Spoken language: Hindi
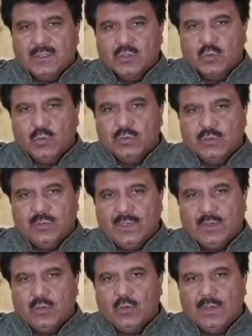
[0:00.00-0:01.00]
स्कूल्स जो
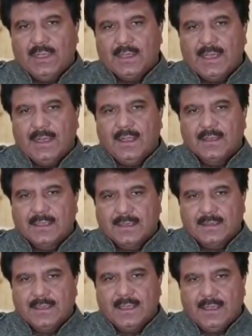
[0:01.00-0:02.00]
हैं खोलने का ऐलान
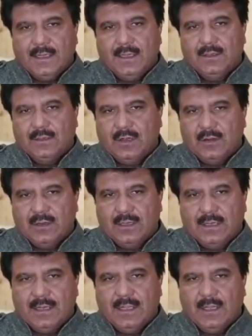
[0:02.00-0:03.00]
कर दिया है ऑर्डर
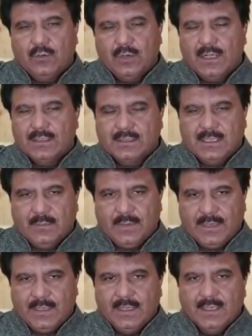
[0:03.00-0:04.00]
निकला है और आज से
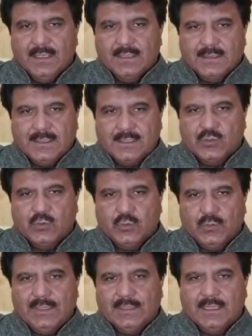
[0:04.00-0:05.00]
हमारे सिक्स टू
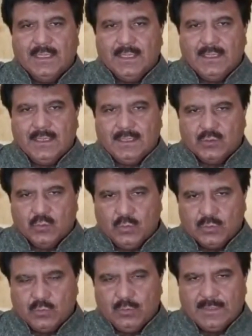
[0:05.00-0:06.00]
ट्वेल्थ के
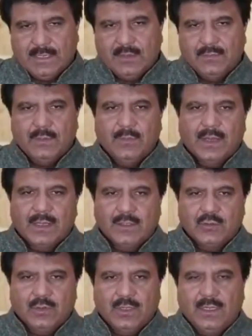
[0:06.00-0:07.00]
स्कूल्स खुल रहे हैं फिर बाकी
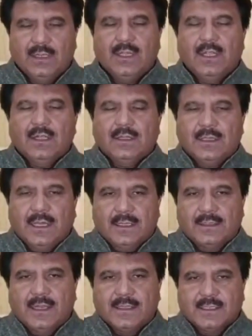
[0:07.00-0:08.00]
जो हैं ग्यारह
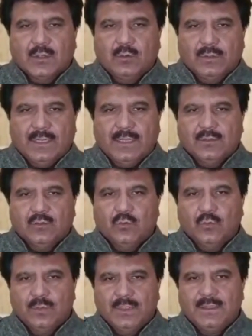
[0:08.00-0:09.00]
तारीख से खुल रहे हैं तो
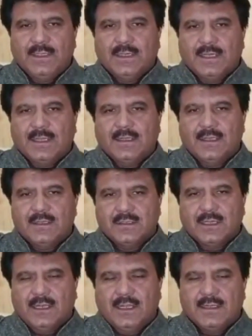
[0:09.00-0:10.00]
उम्मीद ये करेंगे
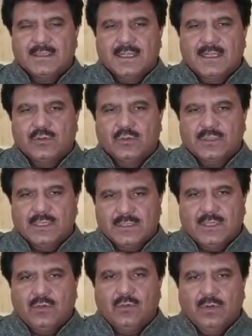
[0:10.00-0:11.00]
इन इस साल जो
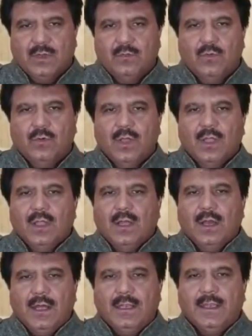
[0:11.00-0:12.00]
सेशन होगा वो
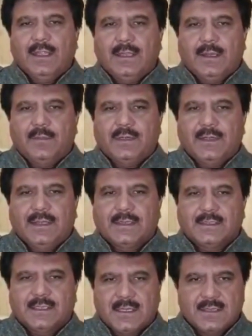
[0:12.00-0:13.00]
अनइंटरप्टेड
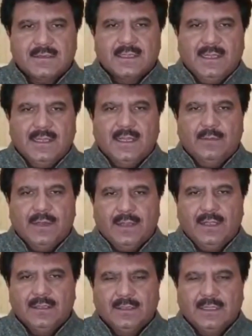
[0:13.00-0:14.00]
एक सेशन चले
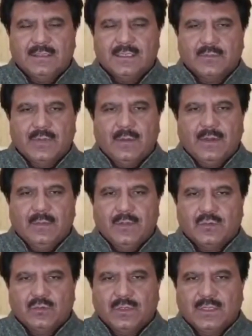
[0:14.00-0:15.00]
हमारा का जिसमें हमारे
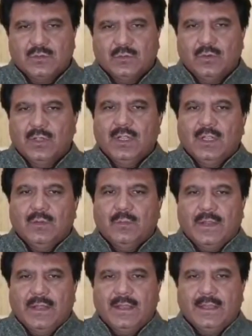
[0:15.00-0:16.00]
बच्चों की जो
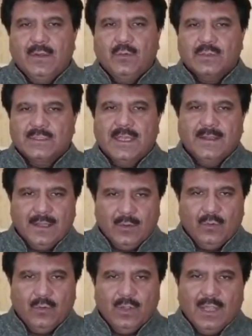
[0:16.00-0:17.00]
पढ़ाई है वो ज़ाया ना
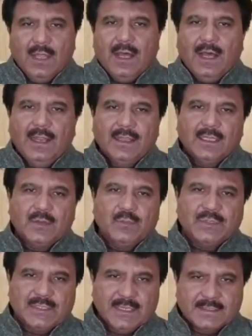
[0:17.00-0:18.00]
हो हालांकि
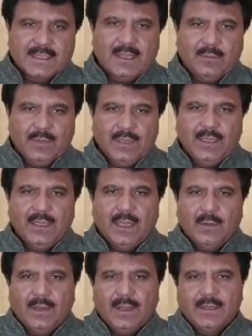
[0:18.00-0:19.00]
पिछले साल भी
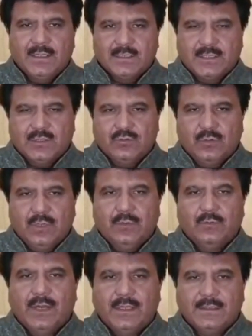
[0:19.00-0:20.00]
हमारा डिस्ट्रिक्ट जो है
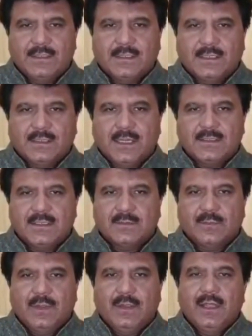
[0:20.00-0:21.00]
वाहिद डिस्ट्रिक्ट था
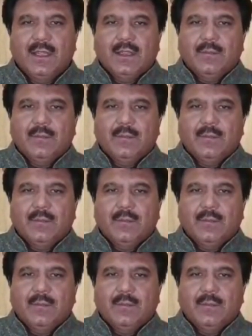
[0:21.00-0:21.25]
जिसमें